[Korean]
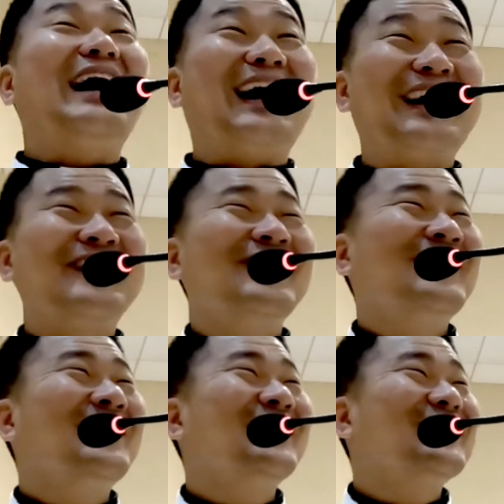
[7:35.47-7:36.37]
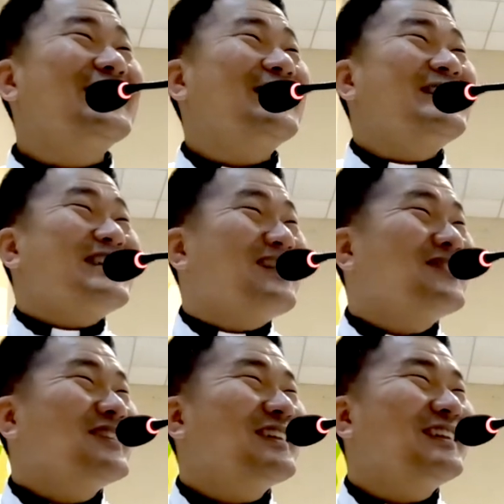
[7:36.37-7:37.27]
아이고, 우리
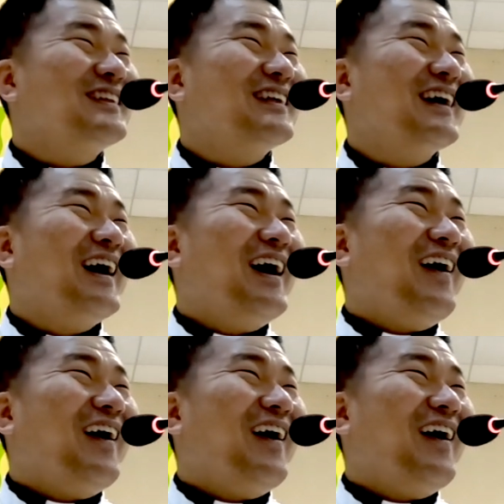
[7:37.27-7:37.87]
신자분들,